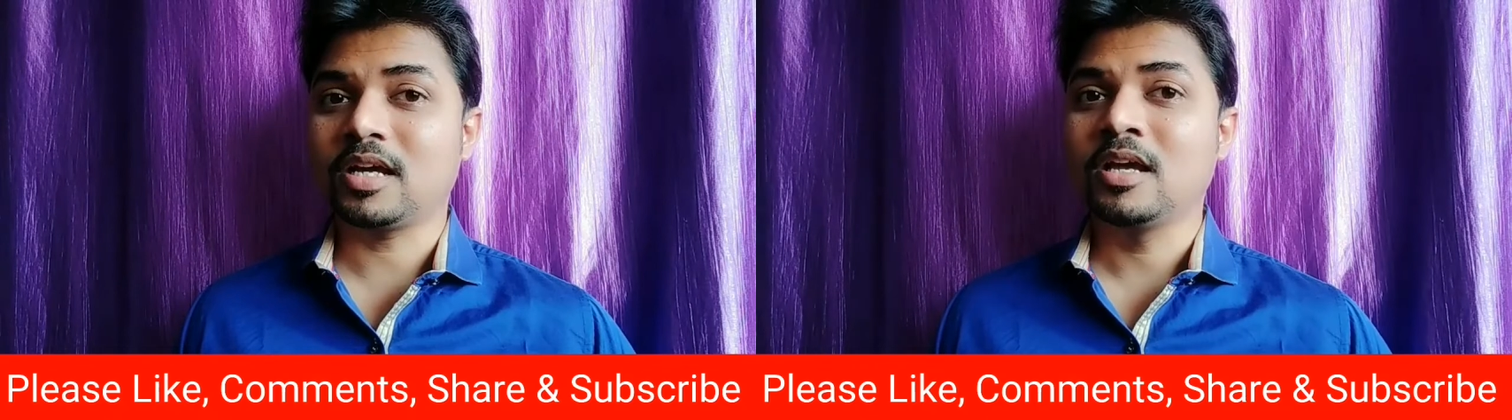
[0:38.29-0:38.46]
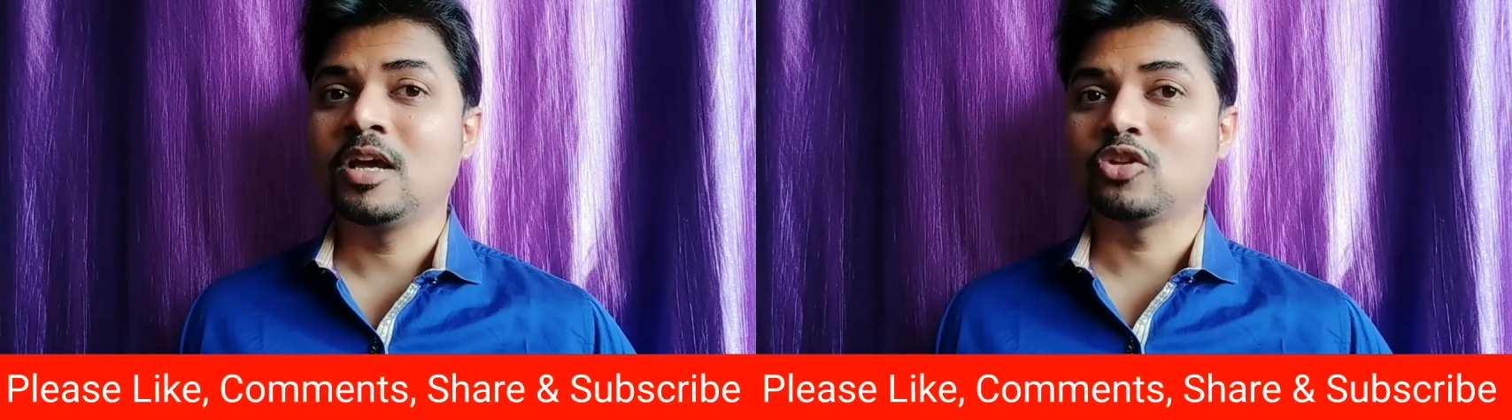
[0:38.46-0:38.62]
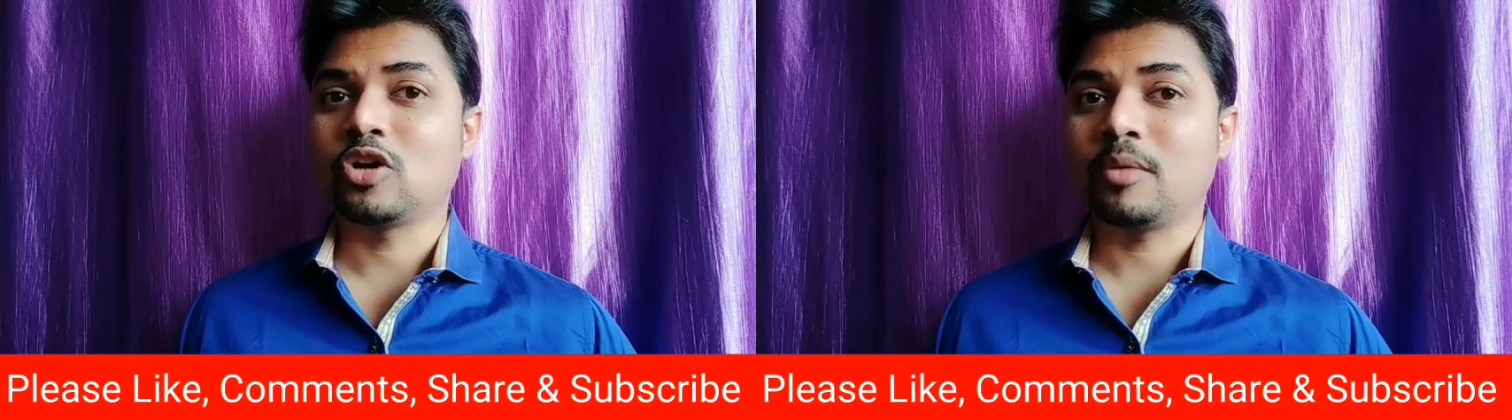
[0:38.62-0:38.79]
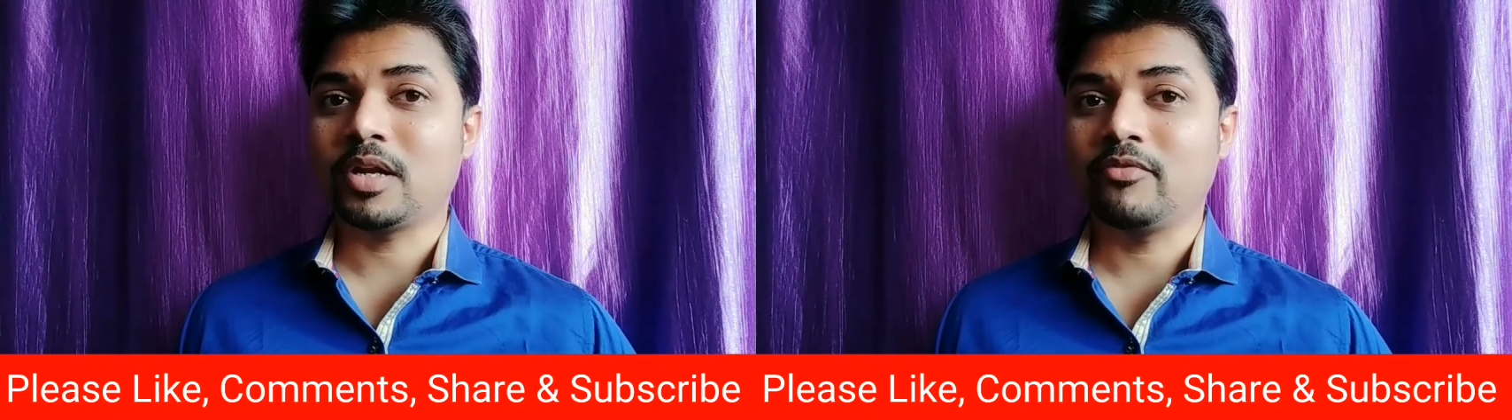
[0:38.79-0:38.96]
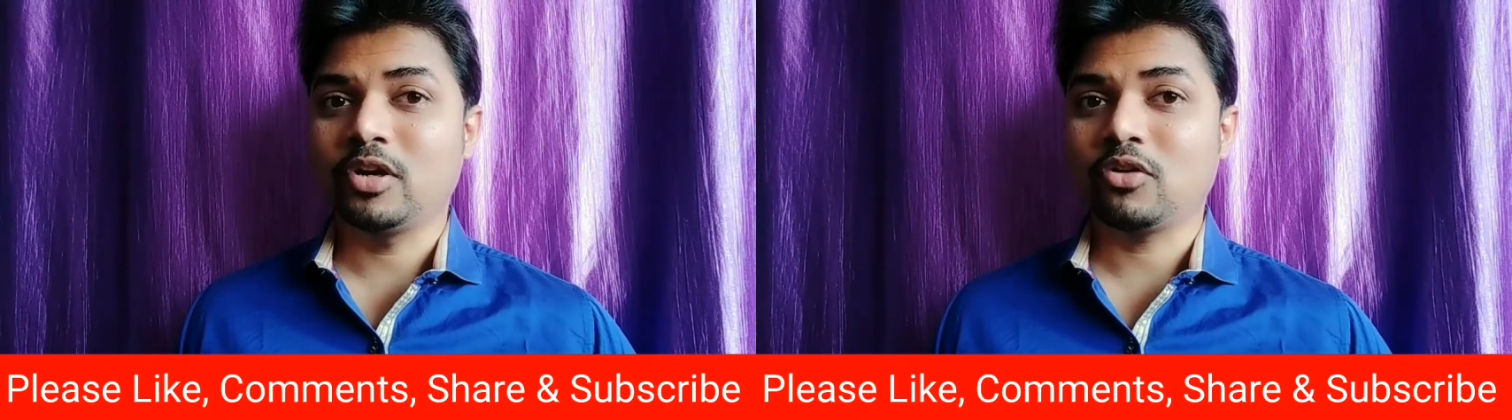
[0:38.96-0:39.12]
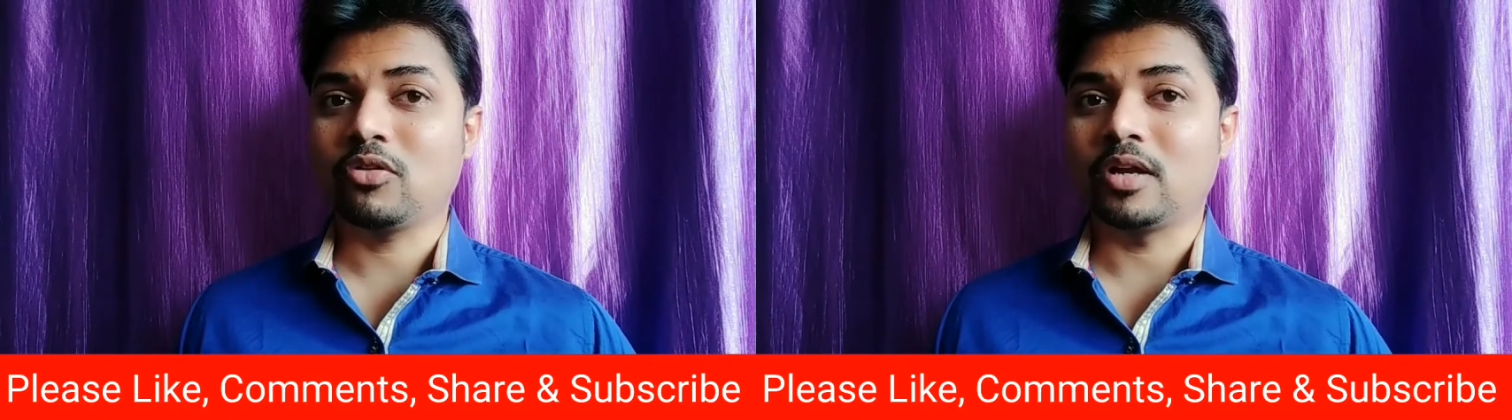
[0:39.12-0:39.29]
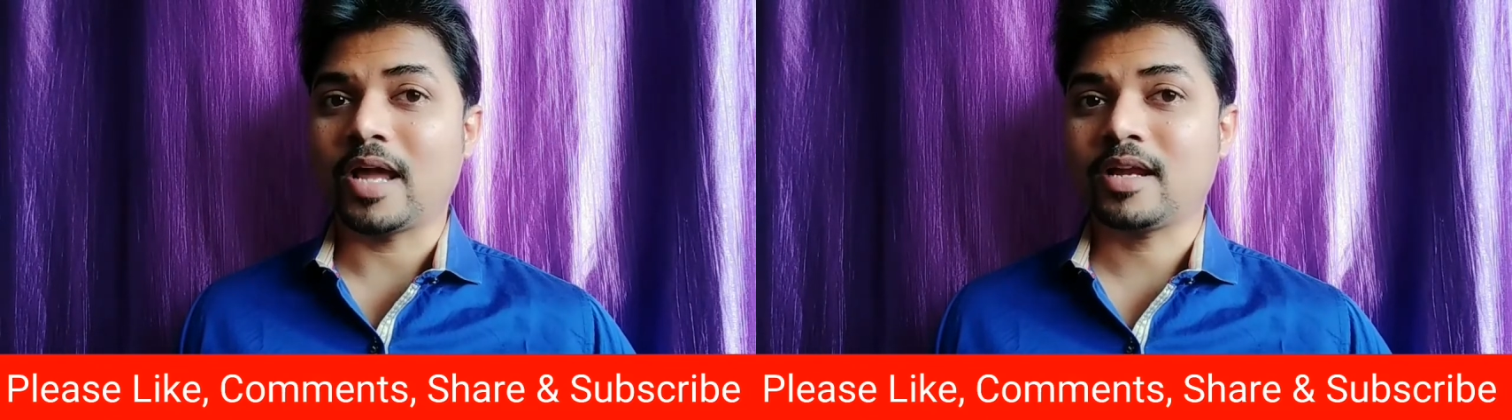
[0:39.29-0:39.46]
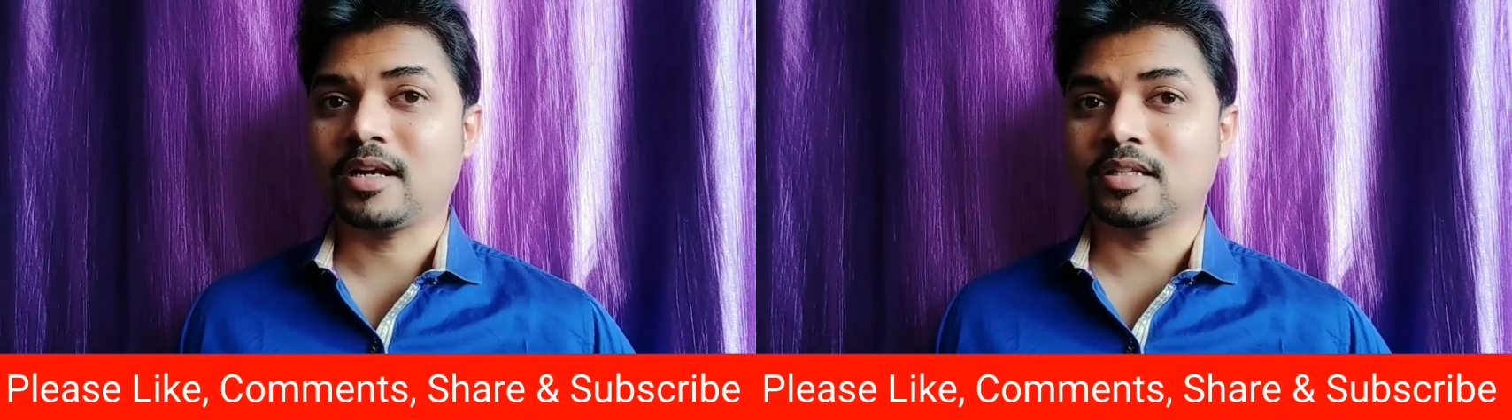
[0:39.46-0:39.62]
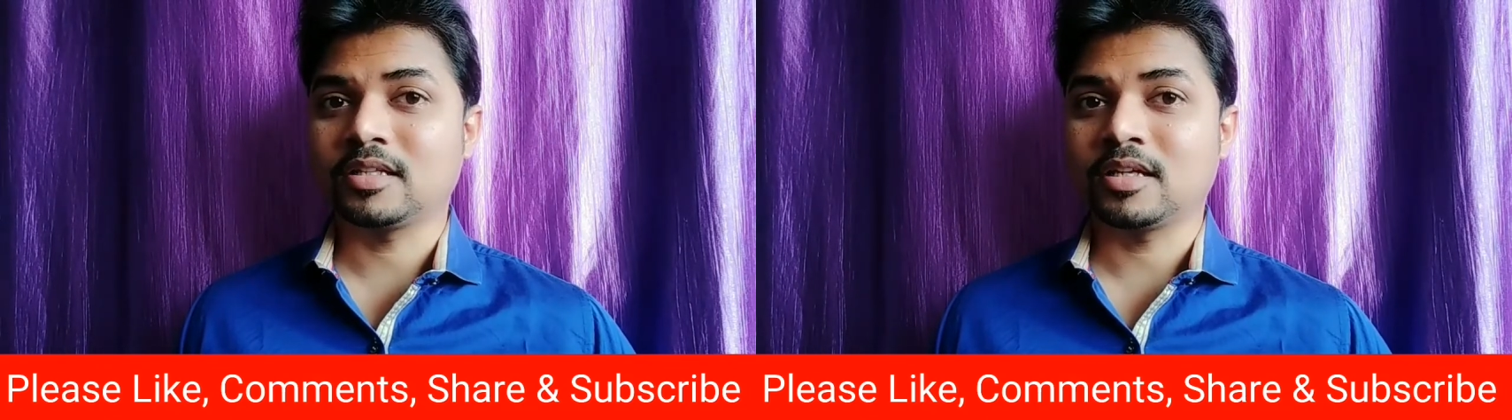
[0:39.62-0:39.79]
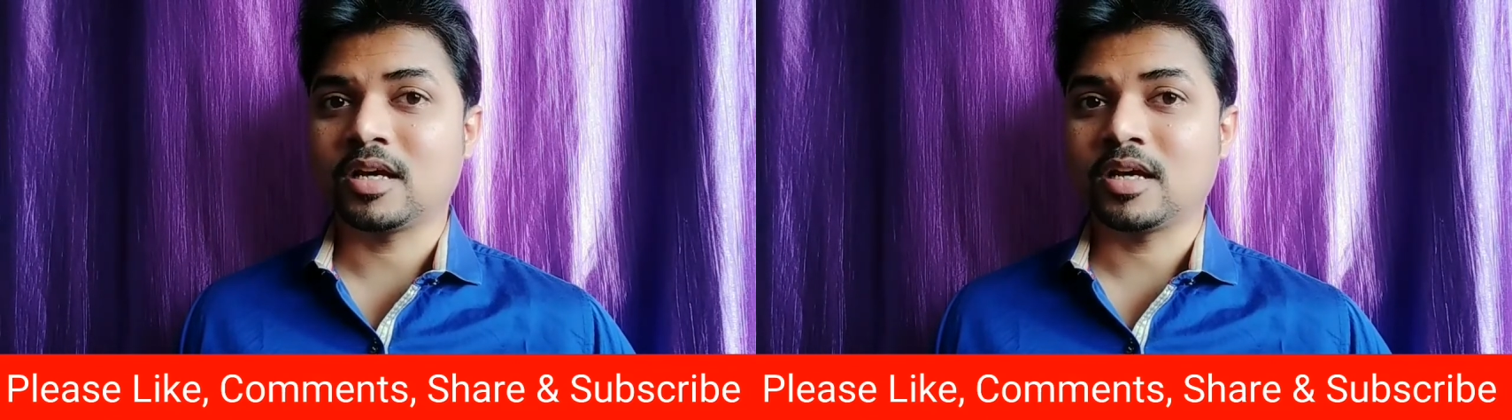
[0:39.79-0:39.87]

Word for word: तो हमारे वीडियो को लाइक कर देना